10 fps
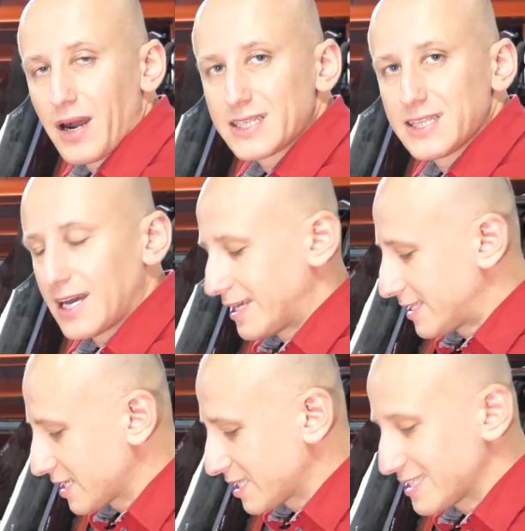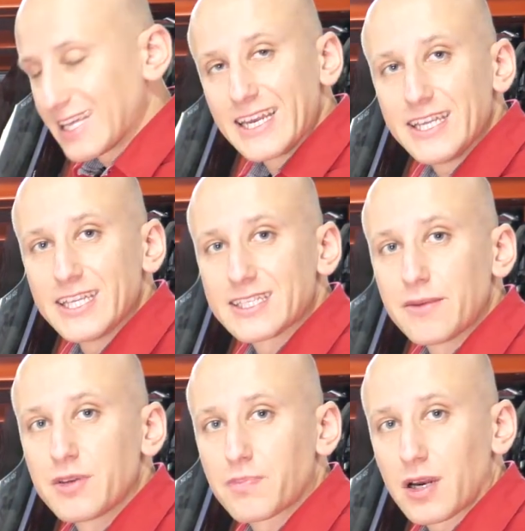масла, а также старения
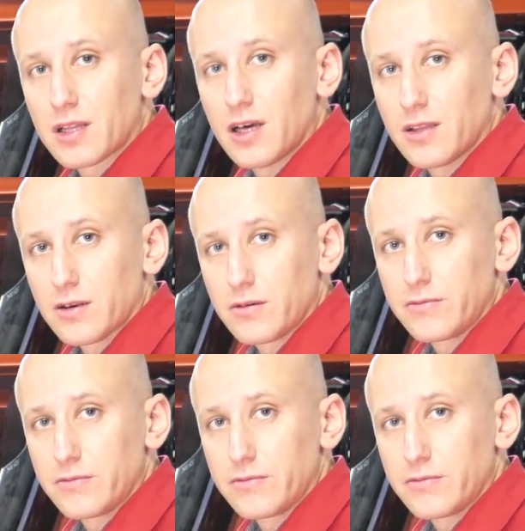самих прокладок.